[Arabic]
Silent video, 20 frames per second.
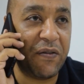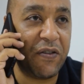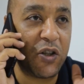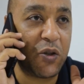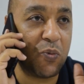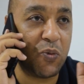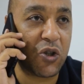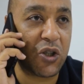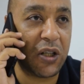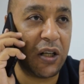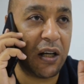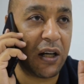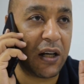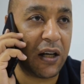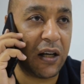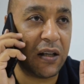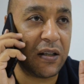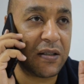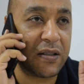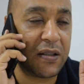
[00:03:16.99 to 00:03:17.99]
مفيش مشكله
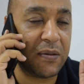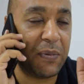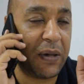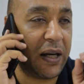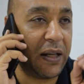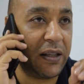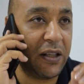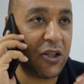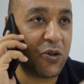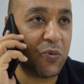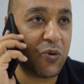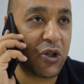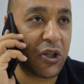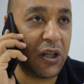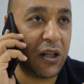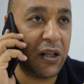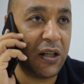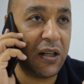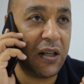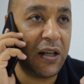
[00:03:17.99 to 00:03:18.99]
خالص ما عنديش
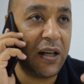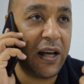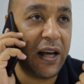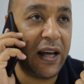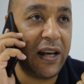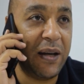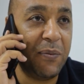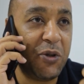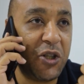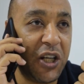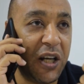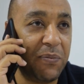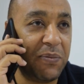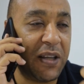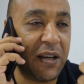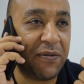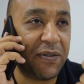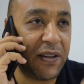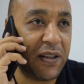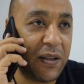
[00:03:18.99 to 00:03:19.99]
مشكله نمشي
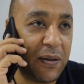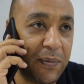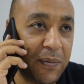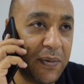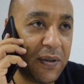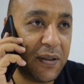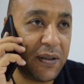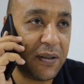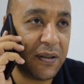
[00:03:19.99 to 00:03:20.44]
امتى يا فندم